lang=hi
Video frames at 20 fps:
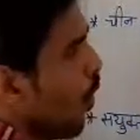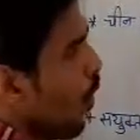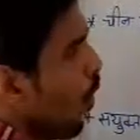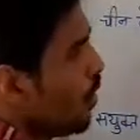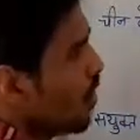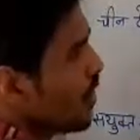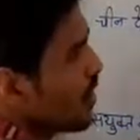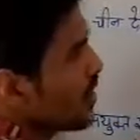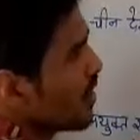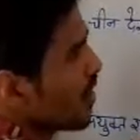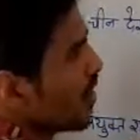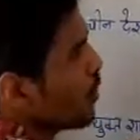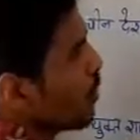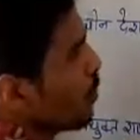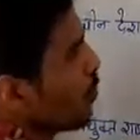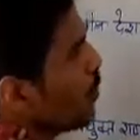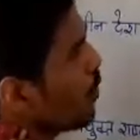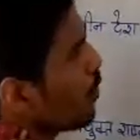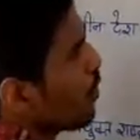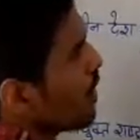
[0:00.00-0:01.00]
और इसके जो
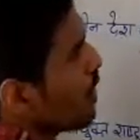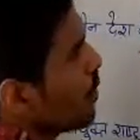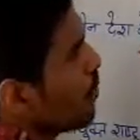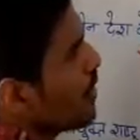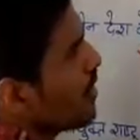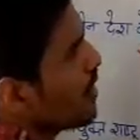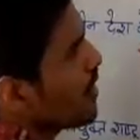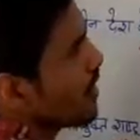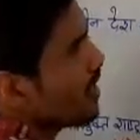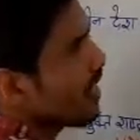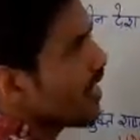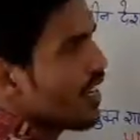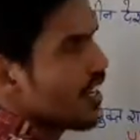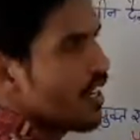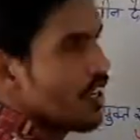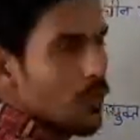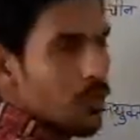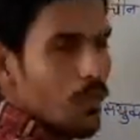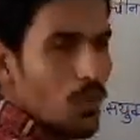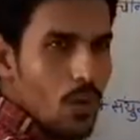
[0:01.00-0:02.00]
मुख्यमंत्री
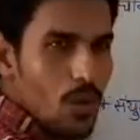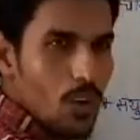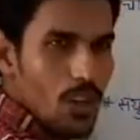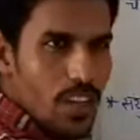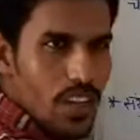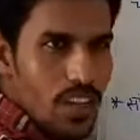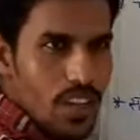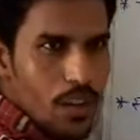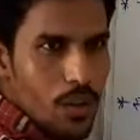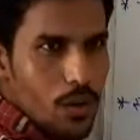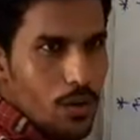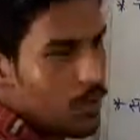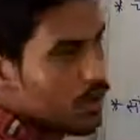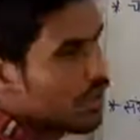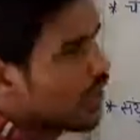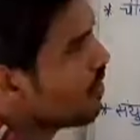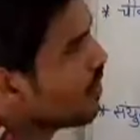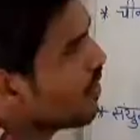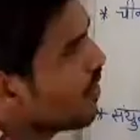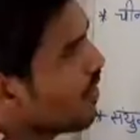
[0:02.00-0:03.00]
हैं वो कौन है
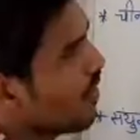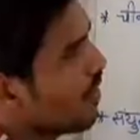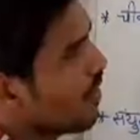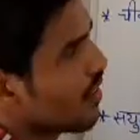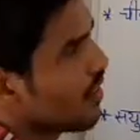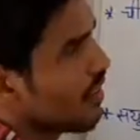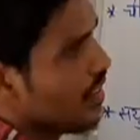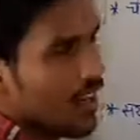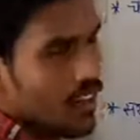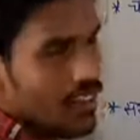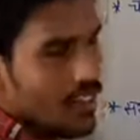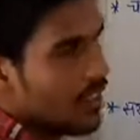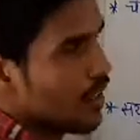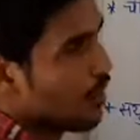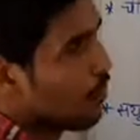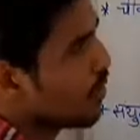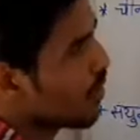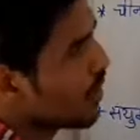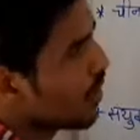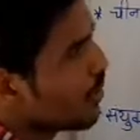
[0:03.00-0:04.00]
उद्धव ठाकरे
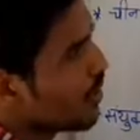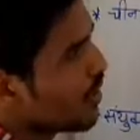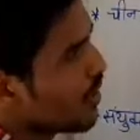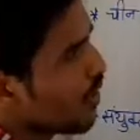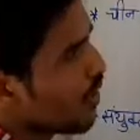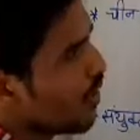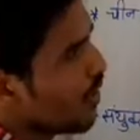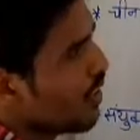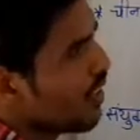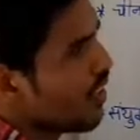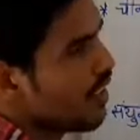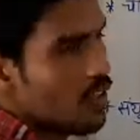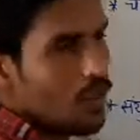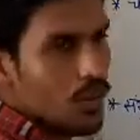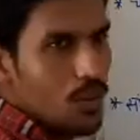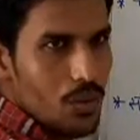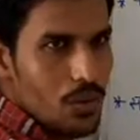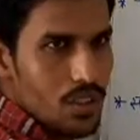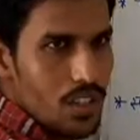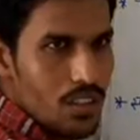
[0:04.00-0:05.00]
मुख्यमंत्री कौन है
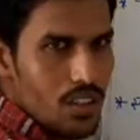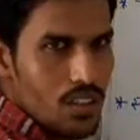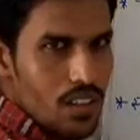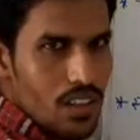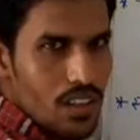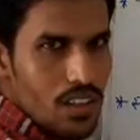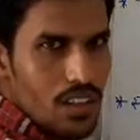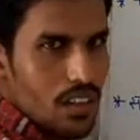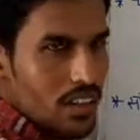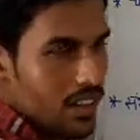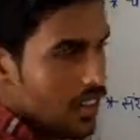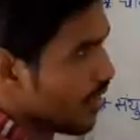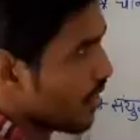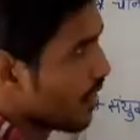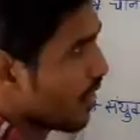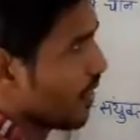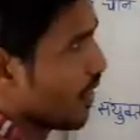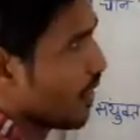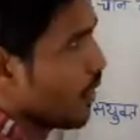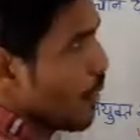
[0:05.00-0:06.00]
उद्धव
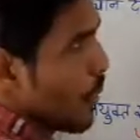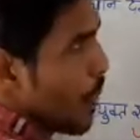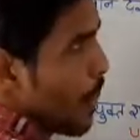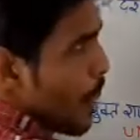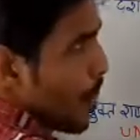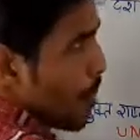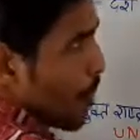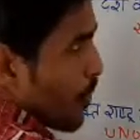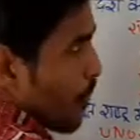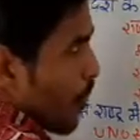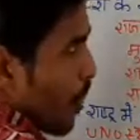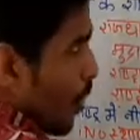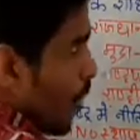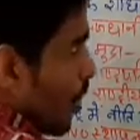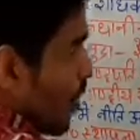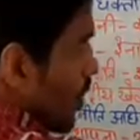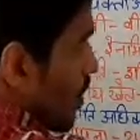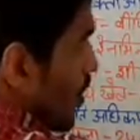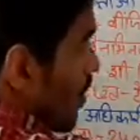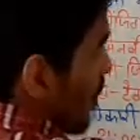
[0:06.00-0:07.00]
ठाकरे
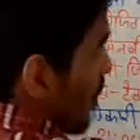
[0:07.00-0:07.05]
और